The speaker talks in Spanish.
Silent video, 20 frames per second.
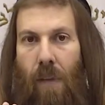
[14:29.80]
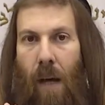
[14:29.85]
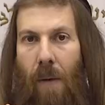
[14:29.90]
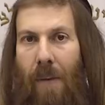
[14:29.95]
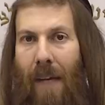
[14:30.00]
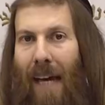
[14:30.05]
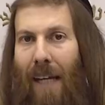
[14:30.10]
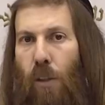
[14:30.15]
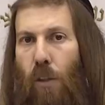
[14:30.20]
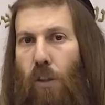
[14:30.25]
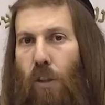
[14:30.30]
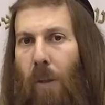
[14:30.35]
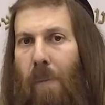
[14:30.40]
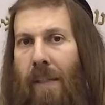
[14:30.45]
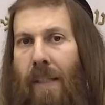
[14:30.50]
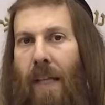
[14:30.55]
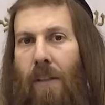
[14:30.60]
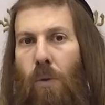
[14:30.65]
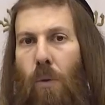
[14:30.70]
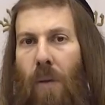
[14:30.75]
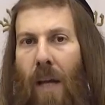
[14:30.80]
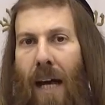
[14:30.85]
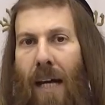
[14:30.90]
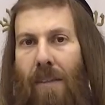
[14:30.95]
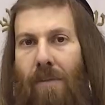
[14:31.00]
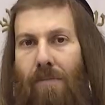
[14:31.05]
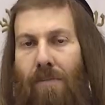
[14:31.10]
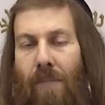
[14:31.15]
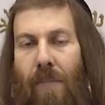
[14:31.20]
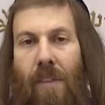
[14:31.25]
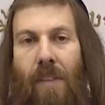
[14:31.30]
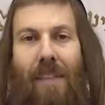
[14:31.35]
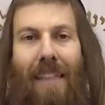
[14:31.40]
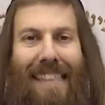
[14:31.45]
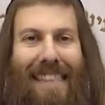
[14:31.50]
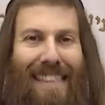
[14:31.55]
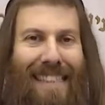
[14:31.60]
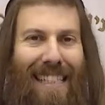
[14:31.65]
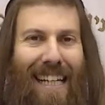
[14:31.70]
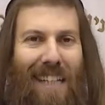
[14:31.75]
Había algo sobrenatural en el
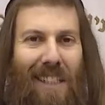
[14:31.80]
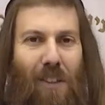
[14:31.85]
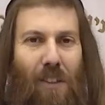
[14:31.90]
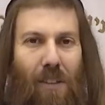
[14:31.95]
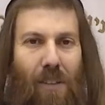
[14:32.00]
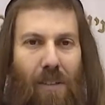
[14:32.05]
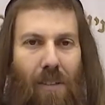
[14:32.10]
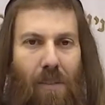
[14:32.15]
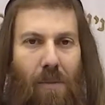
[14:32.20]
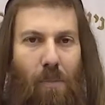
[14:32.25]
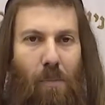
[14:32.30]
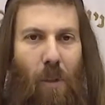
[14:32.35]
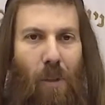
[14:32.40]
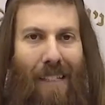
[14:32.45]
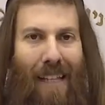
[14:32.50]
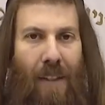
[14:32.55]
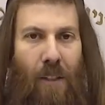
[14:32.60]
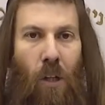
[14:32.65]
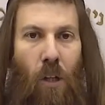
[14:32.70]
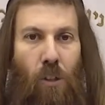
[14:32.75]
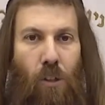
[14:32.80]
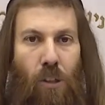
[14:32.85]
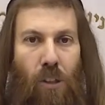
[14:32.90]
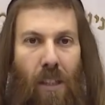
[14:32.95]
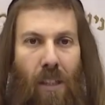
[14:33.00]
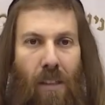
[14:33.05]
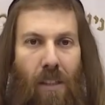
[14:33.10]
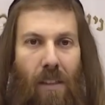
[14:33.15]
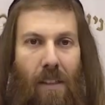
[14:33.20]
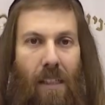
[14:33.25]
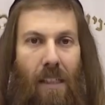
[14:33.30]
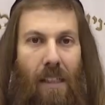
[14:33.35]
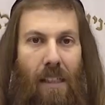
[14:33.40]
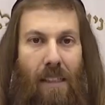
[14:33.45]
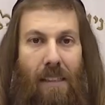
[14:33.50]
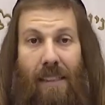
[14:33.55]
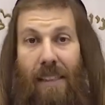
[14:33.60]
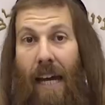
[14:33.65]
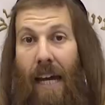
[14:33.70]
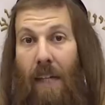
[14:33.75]
desierto, por la noche,
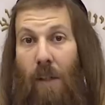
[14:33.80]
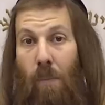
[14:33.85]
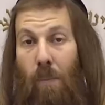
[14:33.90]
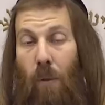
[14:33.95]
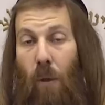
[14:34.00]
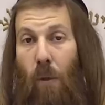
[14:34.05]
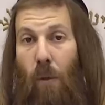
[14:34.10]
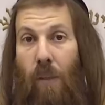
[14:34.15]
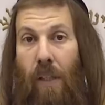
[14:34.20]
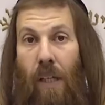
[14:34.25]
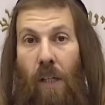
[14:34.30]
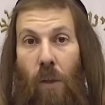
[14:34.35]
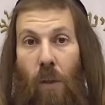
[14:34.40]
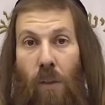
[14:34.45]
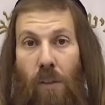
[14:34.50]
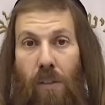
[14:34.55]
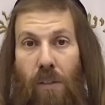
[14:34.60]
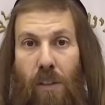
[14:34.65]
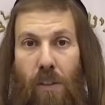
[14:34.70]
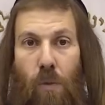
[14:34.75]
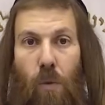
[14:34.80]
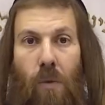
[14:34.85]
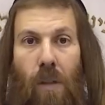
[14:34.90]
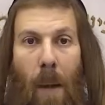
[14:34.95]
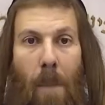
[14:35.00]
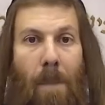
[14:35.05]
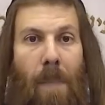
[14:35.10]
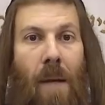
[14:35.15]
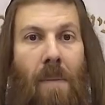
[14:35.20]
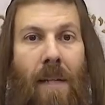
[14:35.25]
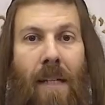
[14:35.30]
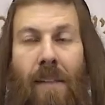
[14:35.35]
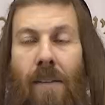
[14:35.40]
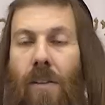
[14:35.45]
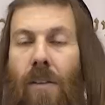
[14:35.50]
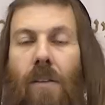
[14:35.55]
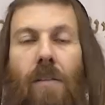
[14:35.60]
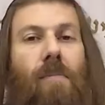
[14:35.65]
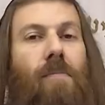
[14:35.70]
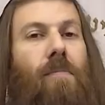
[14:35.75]
y si hay un poco de luz, es un
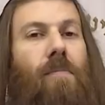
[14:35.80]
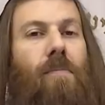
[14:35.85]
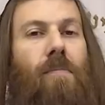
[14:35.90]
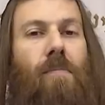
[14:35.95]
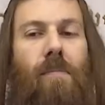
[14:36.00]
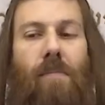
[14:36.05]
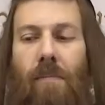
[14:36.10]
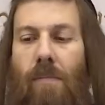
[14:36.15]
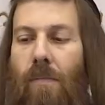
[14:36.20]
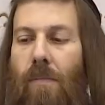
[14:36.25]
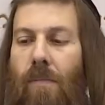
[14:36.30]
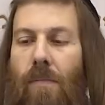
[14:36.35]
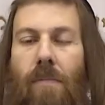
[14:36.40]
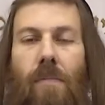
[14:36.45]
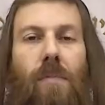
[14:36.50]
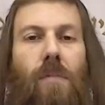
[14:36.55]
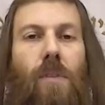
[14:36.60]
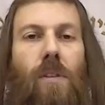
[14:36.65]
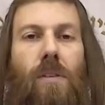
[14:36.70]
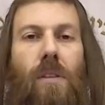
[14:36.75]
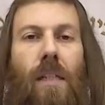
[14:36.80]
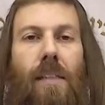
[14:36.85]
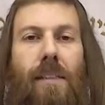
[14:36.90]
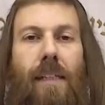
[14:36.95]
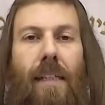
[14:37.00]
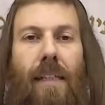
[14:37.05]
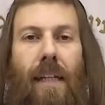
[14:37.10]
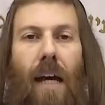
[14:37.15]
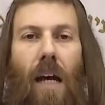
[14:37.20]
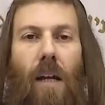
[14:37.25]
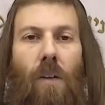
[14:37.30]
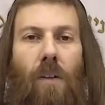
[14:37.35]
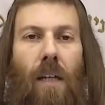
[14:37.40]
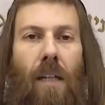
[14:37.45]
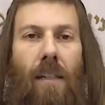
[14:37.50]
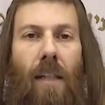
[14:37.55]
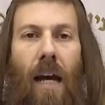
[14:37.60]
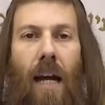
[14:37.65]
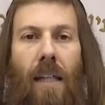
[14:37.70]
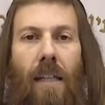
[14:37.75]
campamento. No se acercaron
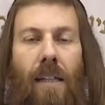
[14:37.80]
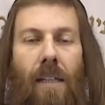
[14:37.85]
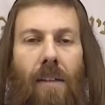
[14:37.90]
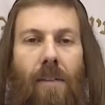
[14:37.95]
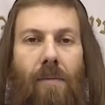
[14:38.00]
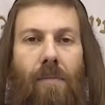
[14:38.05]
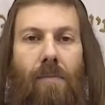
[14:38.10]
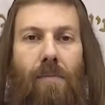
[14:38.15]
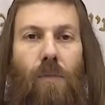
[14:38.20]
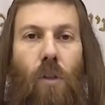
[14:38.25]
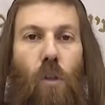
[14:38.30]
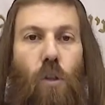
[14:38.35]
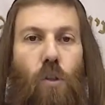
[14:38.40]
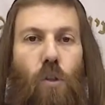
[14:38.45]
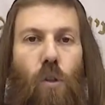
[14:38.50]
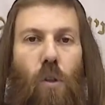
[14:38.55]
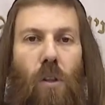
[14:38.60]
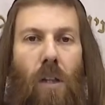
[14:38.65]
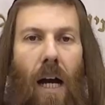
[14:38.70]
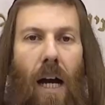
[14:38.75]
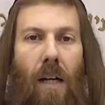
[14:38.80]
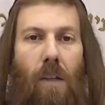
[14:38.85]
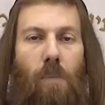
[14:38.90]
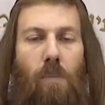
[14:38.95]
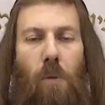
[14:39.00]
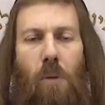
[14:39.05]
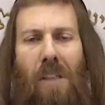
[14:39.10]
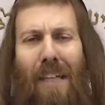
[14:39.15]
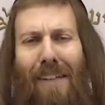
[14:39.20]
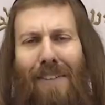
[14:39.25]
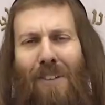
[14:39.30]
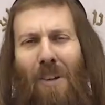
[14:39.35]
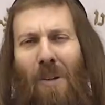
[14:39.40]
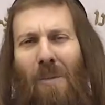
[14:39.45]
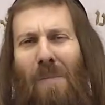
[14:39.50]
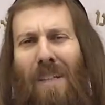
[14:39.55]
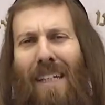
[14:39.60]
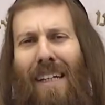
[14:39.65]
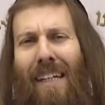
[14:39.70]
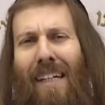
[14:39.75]
a nadie, no los tocaron, podían
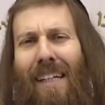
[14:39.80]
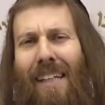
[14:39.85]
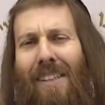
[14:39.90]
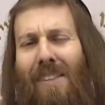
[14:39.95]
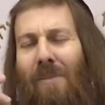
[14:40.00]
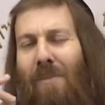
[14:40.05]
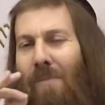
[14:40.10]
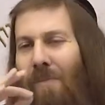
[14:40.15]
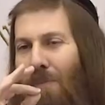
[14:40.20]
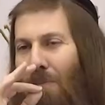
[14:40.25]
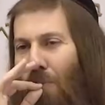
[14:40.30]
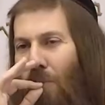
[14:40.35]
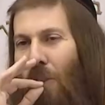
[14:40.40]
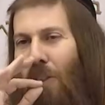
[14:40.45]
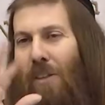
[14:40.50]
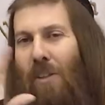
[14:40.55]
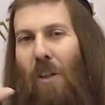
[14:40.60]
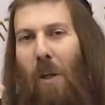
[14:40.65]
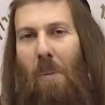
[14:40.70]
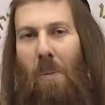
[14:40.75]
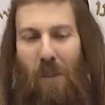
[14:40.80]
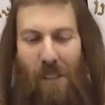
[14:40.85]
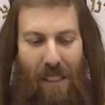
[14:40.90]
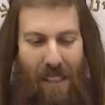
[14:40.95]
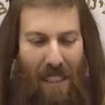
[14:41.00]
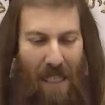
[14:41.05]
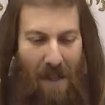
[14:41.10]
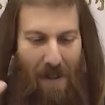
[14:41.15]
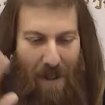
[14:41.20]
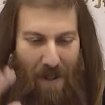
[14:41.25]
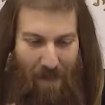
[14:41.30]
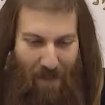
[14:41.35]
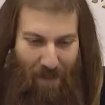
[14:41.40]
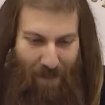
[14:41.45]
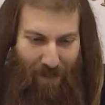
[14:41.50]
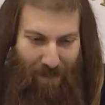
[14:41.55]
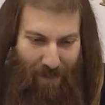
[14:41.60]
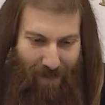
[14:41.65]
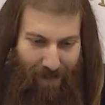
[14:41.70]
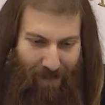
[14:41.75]
dormir como se debe.
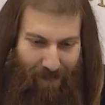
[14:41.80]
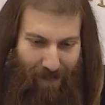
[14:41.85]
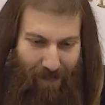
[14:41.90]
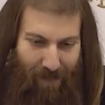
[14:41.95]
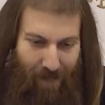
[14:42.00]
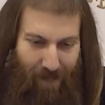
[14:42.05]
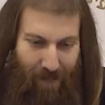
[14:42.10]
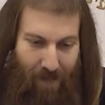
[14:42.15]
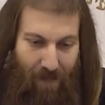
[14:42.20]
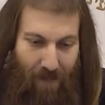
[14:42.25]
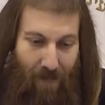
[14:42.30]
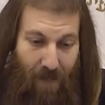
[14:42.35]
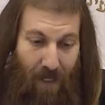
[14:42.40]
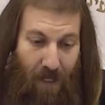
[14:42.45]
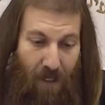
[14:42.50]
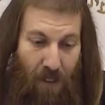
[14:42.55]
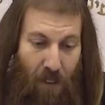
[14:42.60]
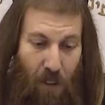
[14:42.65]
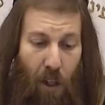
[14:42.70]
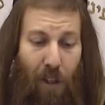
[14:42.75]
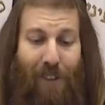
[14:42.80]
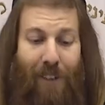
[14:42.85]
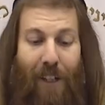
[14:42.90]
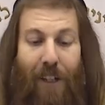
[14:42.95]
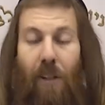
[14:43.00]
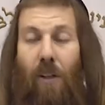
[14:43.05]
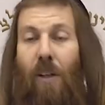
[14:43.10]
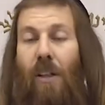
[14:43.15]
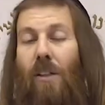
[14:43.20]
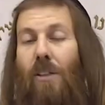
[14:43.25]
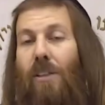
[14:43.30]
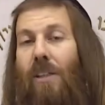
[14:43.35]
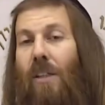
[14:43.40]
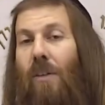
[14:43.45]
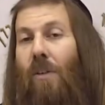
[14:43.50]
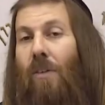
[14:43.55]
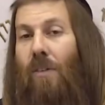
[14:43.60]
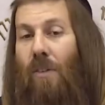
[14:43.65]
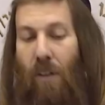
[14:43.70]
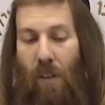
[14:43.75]
Dios llegó y los
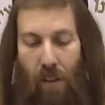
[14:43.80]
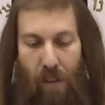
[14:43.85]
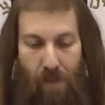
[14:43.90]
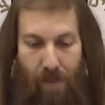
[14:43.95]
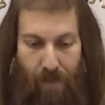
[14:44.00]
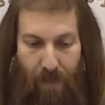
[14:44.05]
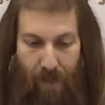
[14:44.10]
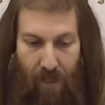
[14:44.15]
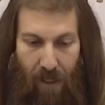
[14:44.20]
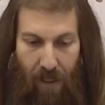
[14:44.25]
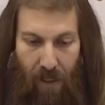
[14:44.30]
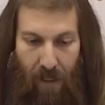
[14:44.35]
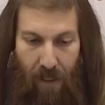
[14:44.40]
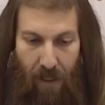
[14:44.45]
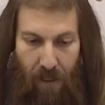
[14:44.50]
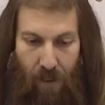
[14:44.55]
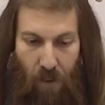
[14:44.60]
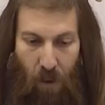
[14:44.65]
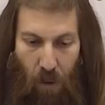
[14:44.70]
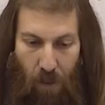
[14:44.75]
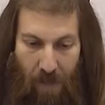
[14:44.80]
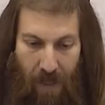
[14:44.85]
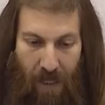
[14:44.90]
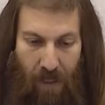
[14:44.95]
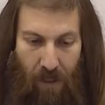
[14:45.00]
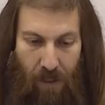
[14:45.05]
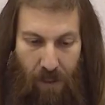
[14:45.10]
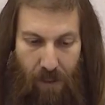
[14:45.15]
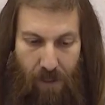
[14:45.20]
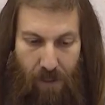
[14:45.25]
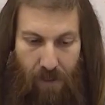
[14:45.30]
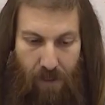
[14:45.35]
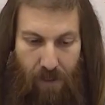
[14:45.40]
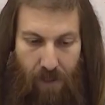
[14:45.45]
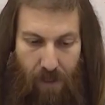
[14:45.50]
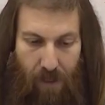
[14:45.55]
encontró dormidos